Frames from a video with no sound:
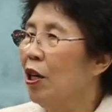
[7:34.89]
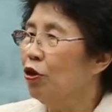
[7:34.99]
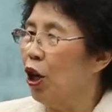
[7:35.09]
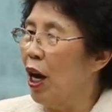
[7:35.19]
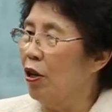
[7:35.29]

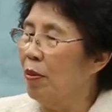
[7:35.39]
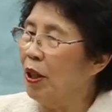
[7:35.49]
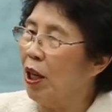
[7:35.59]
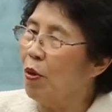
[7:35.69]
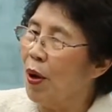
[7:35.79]

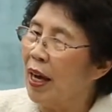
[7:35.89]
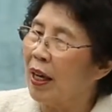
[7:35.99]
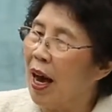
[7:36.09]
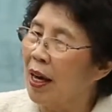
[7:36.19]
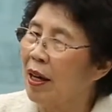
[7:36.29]
죄로부터
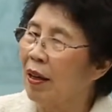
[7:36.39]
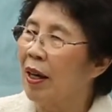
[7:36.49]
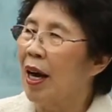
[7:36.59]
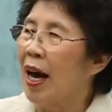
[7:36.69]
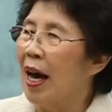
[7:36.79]
회개하여
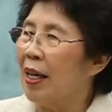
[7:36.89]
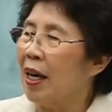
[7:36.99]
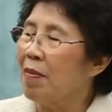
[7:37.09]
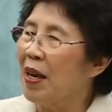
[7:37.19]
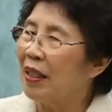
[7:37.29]

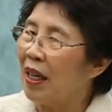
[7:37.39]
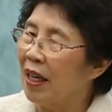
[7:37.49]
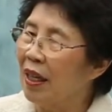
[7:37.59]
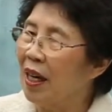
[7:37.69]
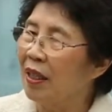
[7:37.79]
하나님의
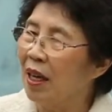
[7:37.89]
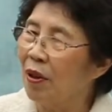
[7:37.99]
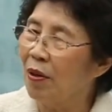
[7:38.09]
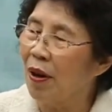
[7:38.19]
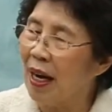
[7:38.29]
자녀가
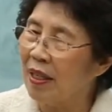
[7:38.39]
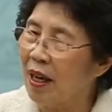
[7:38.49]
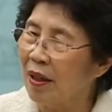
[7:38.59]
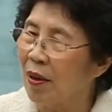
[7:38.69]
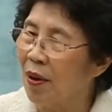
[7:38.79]
되도록
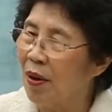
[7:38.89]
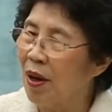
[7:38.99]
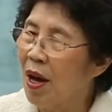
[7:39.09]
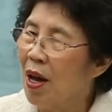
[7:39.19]
하셨고